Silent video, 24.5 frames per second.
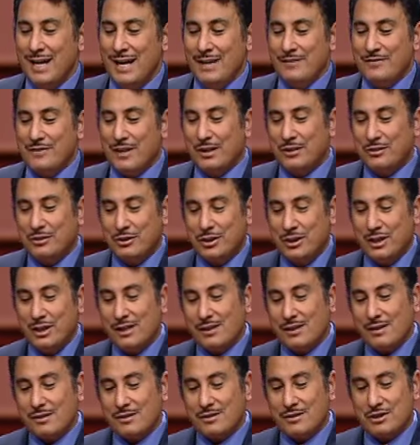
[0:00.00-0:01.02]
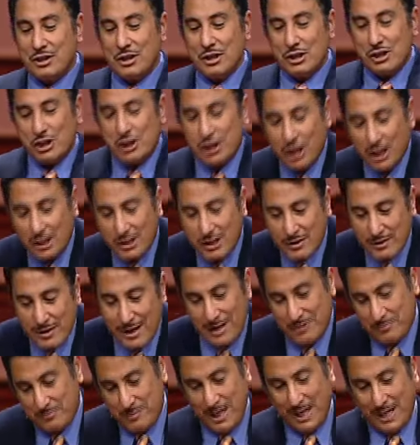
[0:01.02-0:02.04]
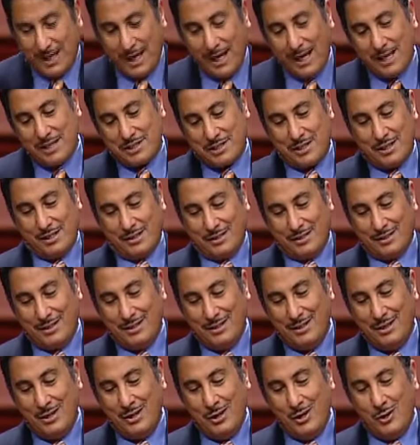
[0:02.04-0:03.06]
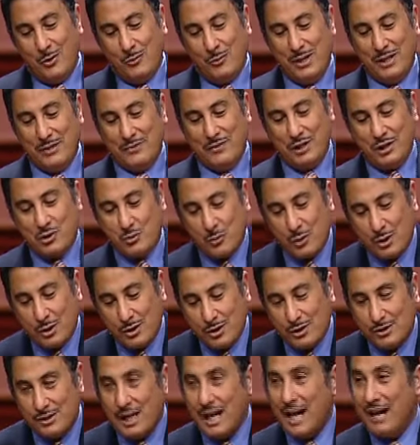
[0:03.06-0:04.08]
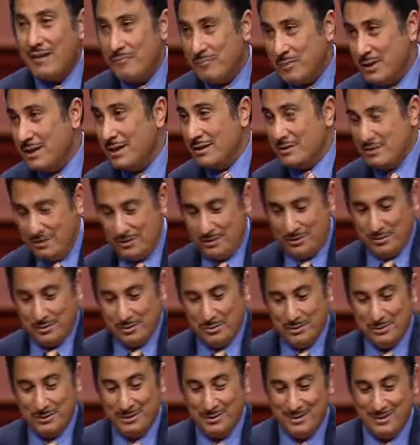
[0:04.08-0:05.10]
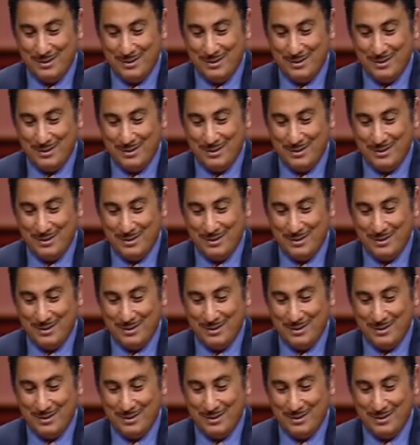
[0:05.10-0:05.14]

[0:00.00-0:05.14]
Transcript: عن دموع مزيفة حوالين تابوتي لما ودع الدنيا واموت